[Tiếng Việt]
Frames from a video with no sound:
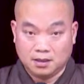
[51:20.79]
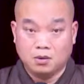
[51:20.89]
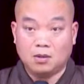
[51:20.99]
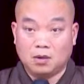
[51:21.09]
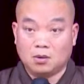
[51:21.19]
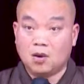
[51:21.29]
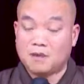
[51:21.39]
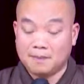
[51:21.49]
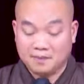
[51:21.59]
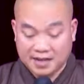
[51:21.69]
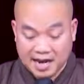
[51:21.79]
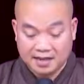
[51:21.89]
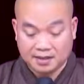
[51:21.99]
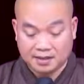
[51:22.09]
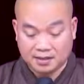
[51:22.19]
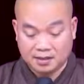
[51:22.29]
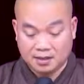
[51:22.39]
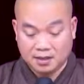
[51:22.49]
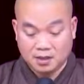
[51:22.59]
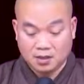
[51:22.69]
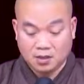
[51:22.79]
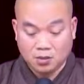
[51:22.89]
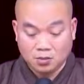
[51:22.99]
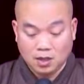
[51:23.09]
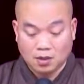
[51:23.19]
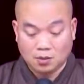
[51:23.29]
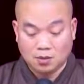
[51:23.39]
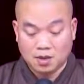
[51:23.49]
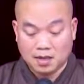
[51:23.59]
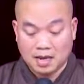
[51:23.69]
Hữu lậu có pháp khác địa. Hữu lậu